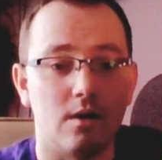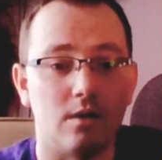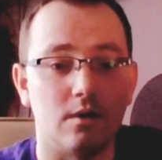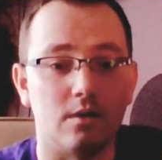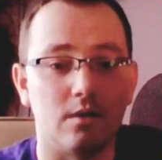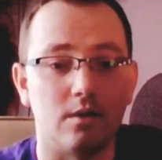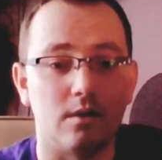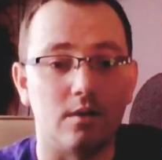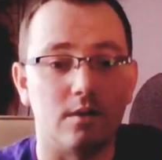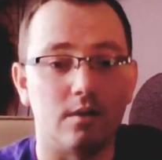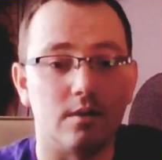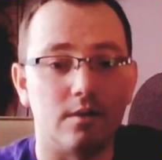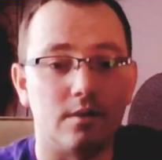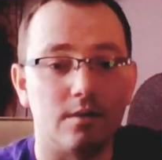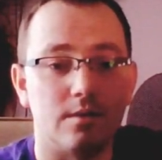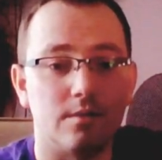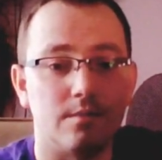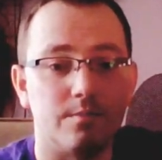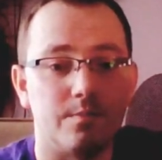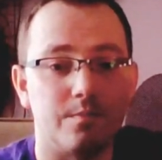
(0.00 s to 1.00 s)

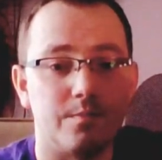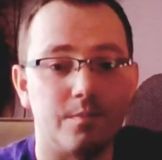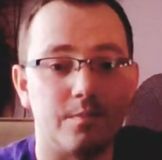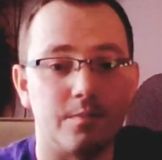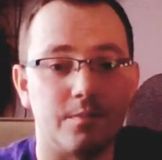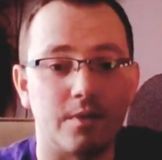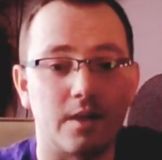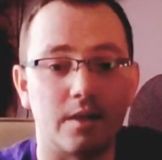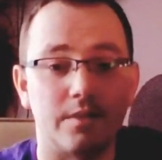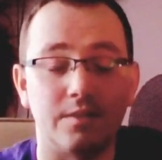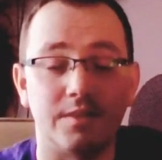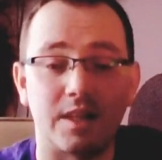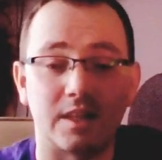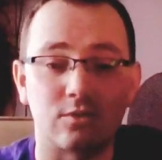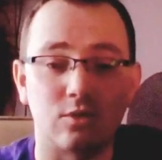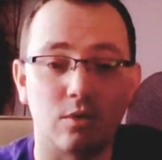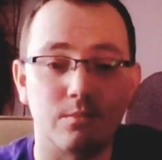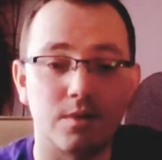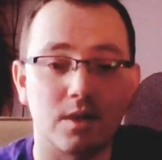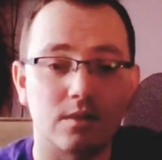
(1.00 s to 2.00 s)
E,
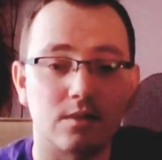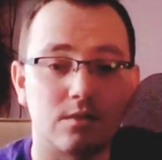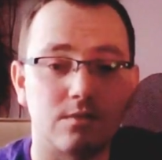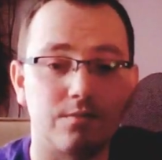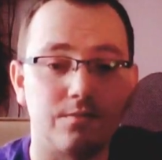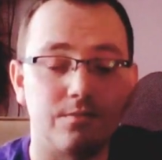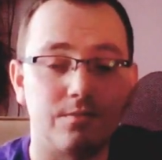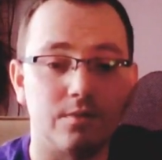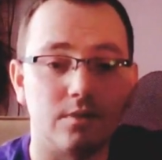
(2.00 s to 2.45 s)
Natomiast e,